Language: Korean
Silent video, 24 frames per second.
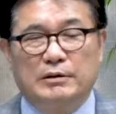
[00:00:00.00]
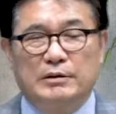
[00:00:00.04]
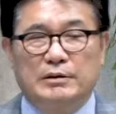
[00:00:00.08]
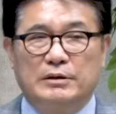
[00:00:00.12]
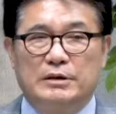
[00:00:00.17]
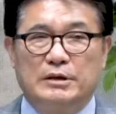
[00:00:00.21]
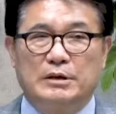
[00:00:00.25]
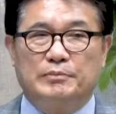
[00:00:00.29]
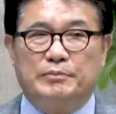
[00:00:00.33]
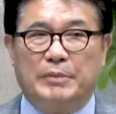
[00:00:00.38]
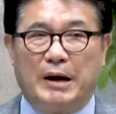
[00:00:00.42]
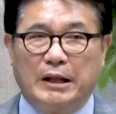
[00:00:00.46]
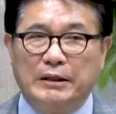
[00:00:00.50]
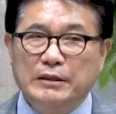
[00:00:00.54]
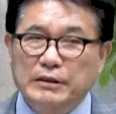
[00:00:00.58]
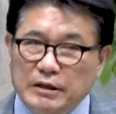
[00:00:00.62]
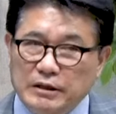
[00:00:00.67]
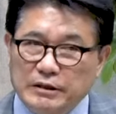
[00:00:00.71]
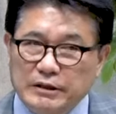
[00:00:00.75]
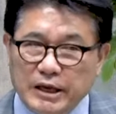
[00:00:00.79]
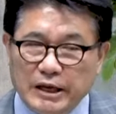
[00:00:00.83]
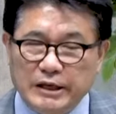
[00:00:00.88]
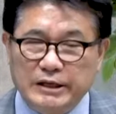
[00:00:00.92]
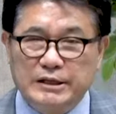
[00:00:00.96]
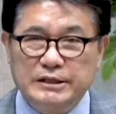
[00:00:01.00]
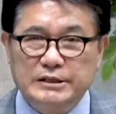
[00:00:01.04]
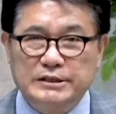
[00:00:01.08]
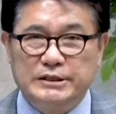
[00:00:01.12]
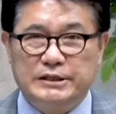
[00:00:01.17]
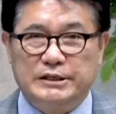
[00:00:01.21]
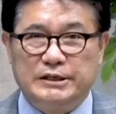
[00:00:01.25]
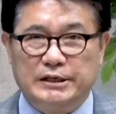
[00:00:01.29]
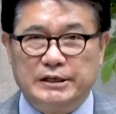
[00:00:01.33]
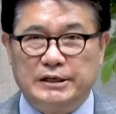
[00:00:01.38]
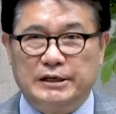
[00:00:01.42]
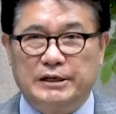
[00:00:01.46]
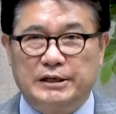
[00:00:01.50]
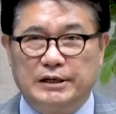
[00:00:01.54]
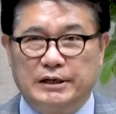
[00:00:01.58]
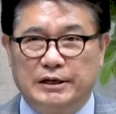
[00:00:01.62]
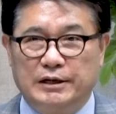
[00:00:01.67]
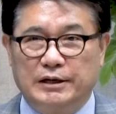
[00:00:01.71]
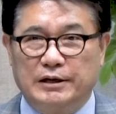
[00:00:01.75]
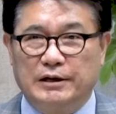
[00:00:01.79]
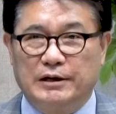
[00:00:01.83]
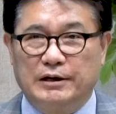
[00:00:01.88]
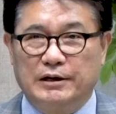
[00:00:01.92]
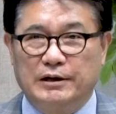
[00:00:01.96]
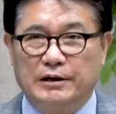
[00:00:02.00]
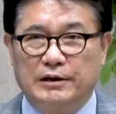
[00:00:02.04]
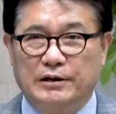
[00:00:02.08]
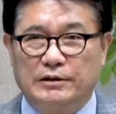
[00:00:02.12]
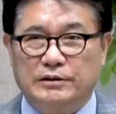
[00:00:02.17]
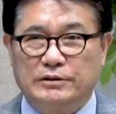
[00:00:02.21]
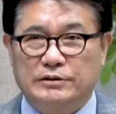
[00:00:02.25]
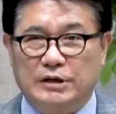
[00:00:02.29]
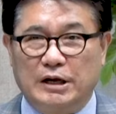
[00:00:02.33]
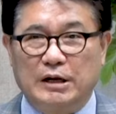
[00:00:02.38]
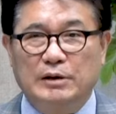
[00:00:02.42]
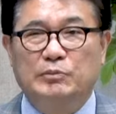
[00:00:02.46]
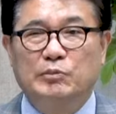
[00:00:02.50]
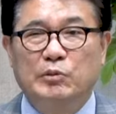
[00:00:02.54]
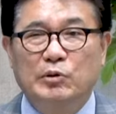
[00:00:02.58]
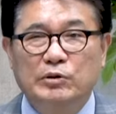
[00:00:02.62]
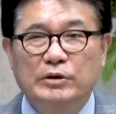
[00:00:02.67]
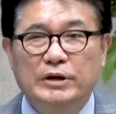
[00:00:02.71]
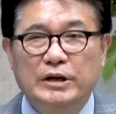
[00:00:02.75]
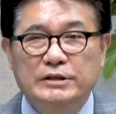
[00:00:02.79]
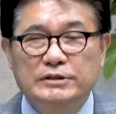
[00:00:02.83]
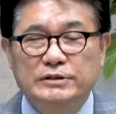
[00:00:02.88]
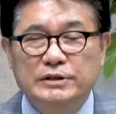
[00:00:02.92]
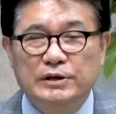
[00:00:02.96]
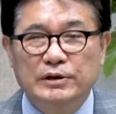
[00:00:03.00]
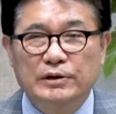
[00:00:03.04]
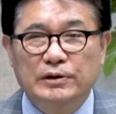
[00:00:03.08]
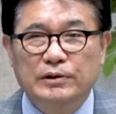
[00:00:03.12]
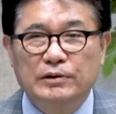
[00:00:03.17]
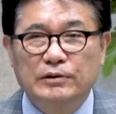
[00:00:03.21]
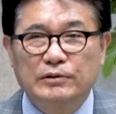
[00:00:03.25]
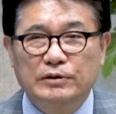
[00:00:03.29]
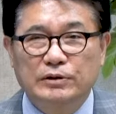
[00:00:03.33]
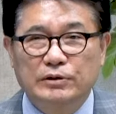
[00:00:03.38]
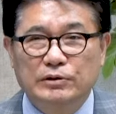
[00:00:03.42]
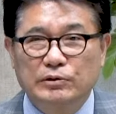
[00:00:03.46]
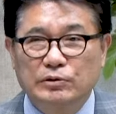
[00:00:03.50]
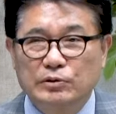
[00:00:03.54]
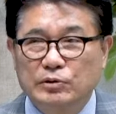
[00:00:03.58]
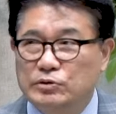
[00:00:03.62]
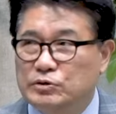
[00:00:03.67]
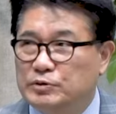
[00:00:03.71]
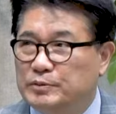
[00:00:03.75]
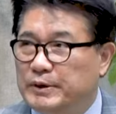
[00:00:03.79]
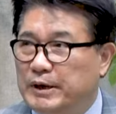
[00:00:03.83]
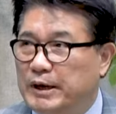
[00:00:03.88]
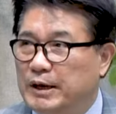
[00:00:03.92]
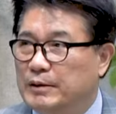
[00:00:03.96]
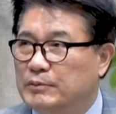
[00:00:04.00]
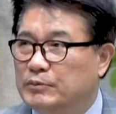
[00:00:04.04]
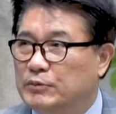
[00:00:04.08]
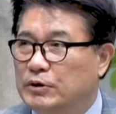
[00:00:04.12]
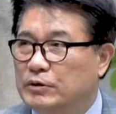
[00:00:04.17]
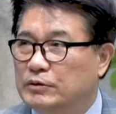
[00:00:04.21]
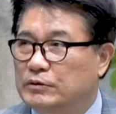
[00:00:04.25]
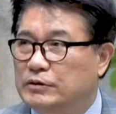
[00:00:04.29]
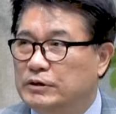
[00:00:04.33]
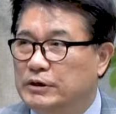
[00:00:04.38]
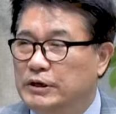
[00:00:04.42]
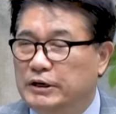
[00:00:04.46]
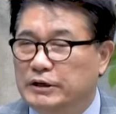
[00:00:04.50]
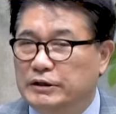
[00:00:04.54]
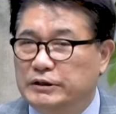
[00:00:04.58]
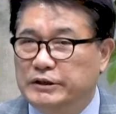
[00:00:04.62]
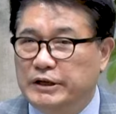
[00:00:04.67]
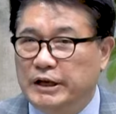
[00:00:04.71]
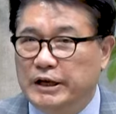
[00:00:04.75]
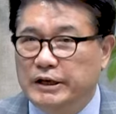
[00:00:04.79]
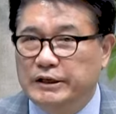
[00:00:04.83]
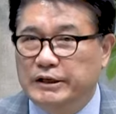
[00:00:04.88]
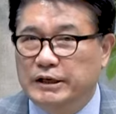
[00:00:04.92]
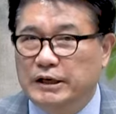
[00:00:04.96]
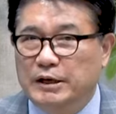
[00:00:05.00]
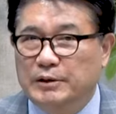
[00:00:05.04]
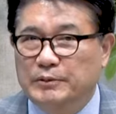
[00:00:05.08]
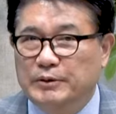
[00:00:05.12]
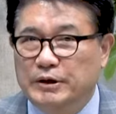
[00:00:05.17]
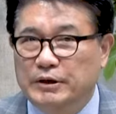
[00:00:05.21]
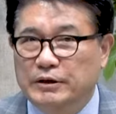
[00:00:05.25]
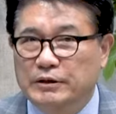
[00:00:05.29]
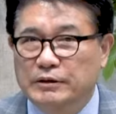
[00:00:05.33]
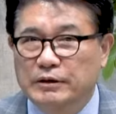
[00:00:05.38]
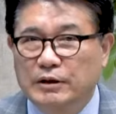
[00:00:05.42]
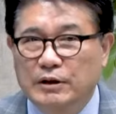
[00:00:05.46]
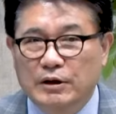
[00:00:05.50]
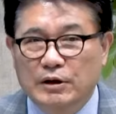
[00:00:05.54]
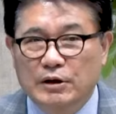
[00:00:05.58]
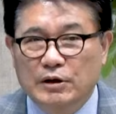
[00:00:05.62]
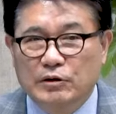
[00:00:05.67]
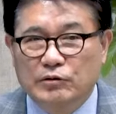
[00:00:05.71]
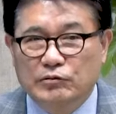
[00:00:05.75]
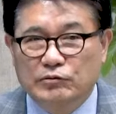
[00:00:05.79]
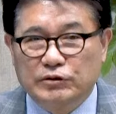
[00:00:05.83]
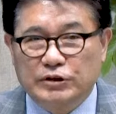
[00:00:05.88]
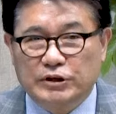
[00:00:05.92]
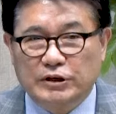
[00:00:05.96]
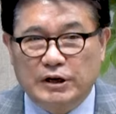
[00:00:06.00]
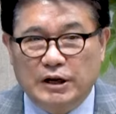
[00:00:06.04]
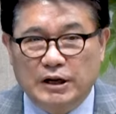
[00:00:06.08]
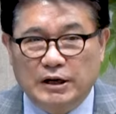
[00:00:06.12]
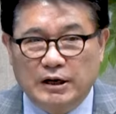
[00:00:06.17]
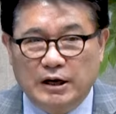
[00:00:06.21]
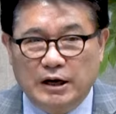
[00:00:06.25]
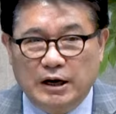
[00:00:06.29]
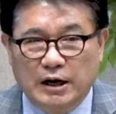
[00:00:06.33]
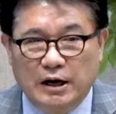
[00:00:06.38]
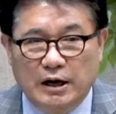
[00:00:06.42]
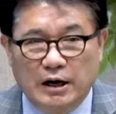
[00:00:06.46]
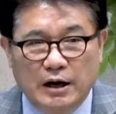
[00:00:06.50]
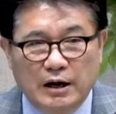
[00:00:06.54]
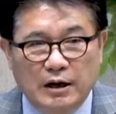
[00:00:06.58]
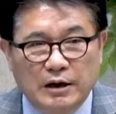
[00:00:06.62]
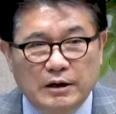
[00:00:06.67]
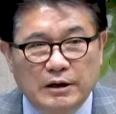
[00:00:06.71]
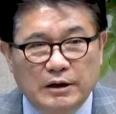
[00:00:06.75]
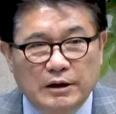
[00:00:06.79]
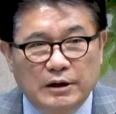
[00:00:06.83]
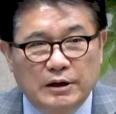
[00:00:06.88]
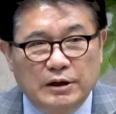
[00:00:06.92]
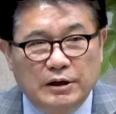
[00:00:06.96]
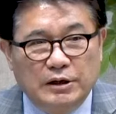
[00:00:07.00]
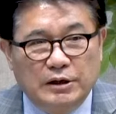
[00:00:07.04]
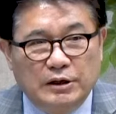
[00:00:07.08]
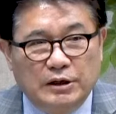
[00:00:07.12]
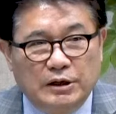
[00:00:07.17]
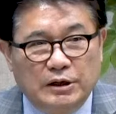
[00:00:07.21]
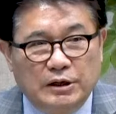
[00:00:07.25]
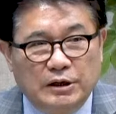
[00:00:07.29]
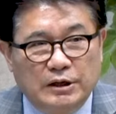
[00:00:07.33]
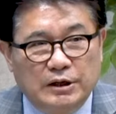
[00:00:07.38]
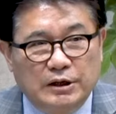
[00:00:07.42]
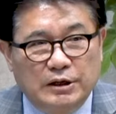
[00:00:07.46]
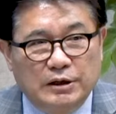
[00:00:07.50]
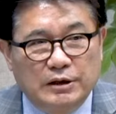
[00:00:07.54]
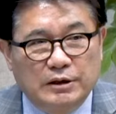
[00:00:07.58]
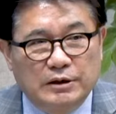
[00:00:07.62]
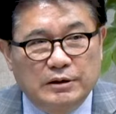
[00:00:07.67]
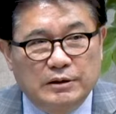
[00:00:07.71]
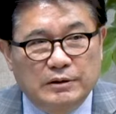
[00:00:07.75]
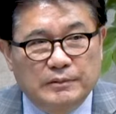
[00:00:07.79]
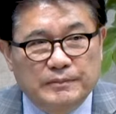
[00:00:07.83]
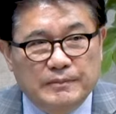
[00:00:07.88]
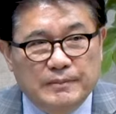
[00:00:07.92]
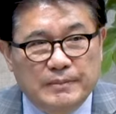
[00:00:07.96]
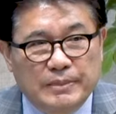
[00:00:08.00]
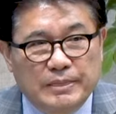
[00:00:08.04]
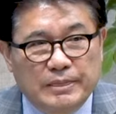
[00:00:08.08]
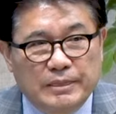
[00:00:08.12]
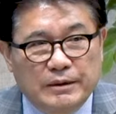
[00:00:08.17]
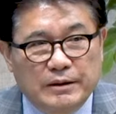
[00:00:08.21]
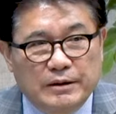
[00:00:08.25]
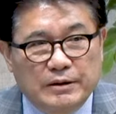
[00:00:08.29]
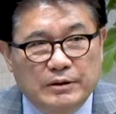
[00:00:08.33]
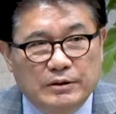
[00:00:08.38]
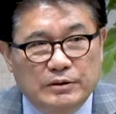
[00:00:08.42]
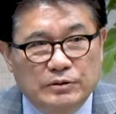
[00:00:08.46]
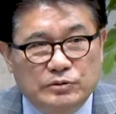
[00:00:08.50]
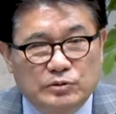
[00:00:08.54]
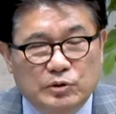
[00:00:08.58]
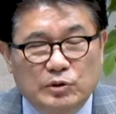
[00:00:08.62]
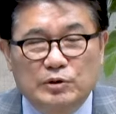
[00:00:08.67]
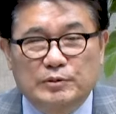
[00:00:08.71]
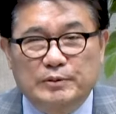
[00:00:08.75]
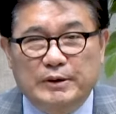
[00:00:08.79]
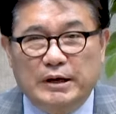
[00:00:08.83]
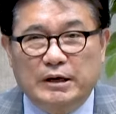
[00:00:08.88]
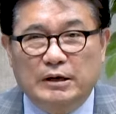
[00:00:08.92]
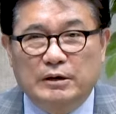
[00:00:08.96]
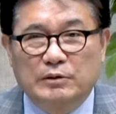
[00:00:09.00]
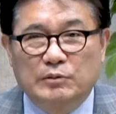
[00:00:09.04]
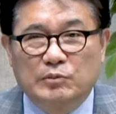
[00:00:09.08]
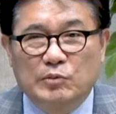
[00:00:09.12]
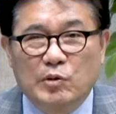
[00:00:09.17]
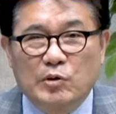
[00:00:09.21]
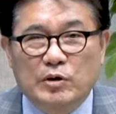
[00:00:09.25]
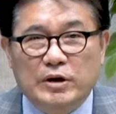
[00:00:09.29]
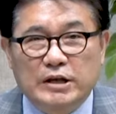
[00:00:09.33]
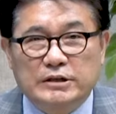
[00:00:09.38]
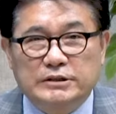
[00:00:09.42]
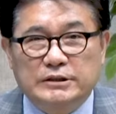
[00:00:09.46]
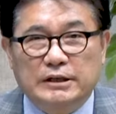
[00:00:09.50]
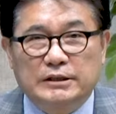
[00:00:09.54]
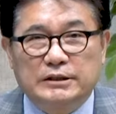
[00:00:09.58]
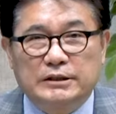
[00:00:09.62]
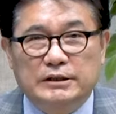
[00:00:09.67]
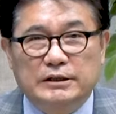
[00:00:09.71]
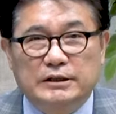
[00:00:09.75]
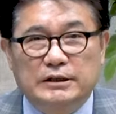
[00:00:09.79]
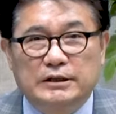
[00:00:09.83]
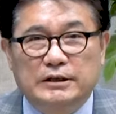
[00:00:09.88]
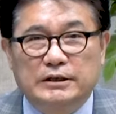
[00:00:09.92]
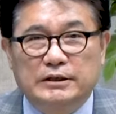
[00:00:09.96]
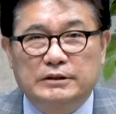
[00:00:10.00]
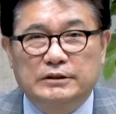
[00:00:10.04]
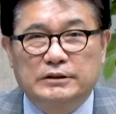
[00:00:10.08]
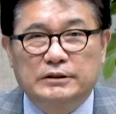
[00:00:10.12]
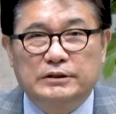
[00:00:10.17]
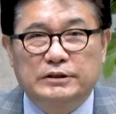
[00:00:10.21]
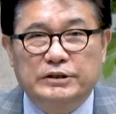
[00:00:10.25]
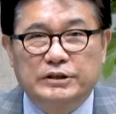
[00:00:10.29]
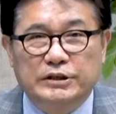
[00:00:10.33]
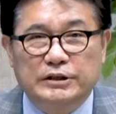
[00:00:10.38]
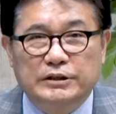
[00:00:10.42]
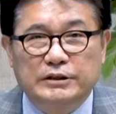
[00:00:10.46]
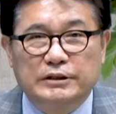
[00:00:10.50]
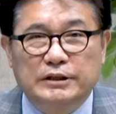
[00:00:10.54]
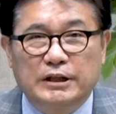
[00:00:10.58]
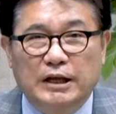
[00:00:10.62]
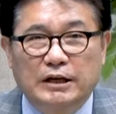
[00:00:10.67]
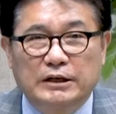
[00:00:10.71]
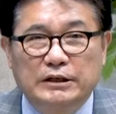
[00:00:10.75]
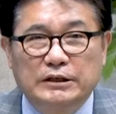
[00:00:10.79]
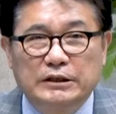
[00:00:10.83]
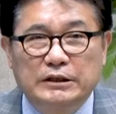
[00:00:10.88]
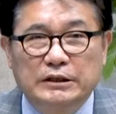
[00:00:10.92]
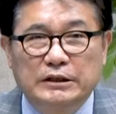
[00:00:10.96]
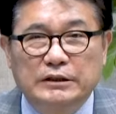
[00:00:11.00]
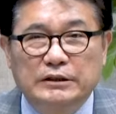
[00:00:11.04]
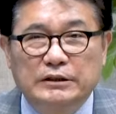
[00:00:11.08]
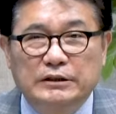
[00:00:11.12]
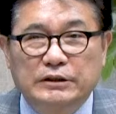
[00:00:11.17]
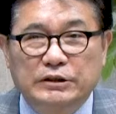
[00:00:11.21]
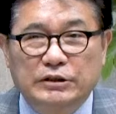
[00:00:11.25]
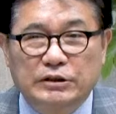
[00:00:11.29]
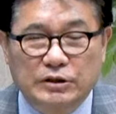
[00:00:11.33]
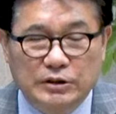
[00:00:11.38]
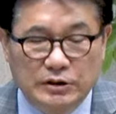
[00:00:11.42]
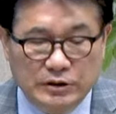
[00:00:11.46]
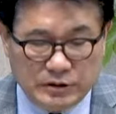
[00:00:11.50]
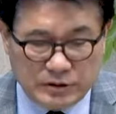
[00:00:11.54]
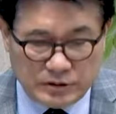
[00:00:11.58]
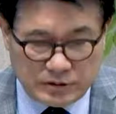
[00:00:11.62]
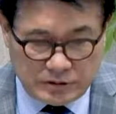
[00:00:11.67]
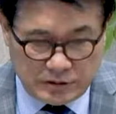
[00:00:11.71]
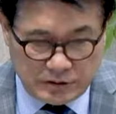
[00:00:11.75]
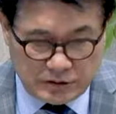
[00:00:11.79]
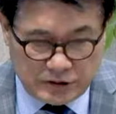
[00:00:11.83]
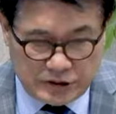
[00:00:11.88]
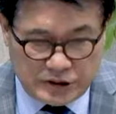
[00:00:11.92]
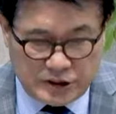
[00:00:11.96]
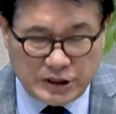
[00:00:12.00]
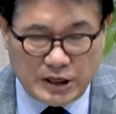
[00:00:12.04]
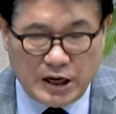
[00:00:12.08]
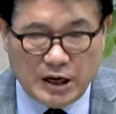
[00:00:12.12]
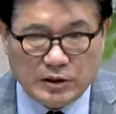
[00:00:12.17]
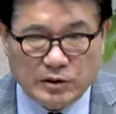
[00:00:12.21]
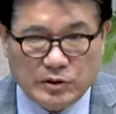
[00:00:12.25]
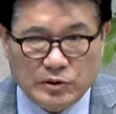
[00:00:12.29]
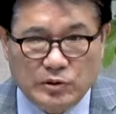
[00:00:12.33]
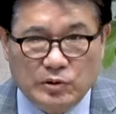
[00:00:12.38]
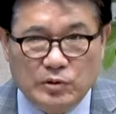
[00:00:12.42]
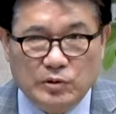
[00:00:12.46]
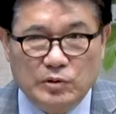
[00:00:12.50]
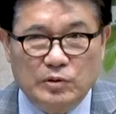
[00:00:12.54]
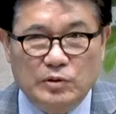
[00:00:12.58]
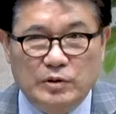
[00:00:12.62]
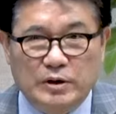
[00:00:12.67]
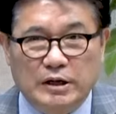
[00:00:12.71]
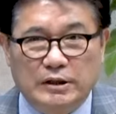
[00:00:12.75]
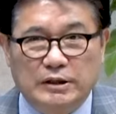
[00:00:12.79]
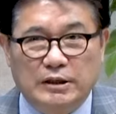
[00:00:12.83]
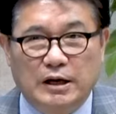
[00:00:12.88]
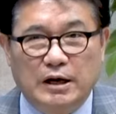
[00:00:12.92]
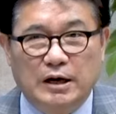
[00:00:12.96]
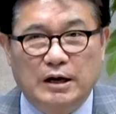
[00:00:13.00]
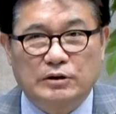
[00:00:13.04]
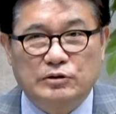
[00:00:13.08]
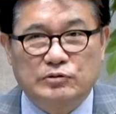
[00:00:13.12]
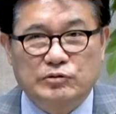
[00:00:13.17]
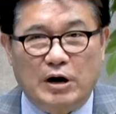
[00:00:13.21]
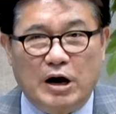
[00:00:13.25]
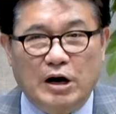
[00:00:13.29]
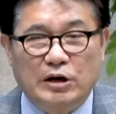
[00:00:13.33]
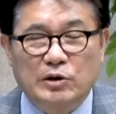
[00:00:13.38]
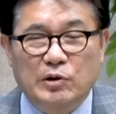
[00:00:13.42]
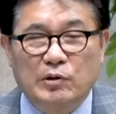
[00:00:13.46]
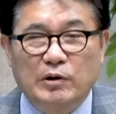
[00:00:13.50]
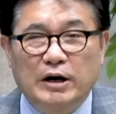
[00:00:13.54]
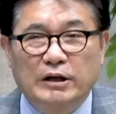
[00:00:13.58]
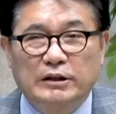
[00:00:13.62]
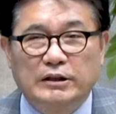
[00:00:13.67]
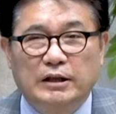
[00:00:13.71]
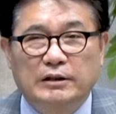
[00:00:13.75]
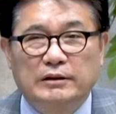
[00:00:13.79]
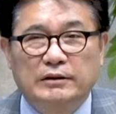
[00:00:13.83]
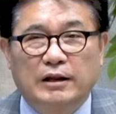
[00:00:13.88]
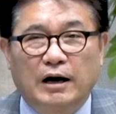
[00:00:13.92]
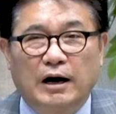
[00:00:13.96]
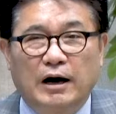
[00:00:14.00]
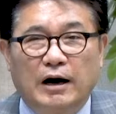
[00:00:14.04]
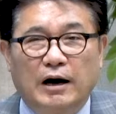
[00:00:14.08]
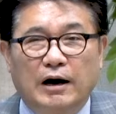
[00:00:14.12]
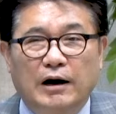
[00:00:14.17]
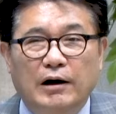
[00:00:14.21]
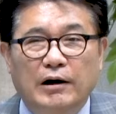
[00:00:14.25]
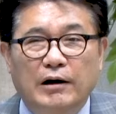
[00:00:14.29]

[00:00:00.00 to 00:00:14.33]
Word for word: 게 맞는 얘기인지 잘 모르겠어요. 그리고 요즘에 뭐 들리는 얘기하면은 우리나라 이 소위 말하는 목회자들을 그 기른다는 이런 그 신학교가 다 좌경화됐다.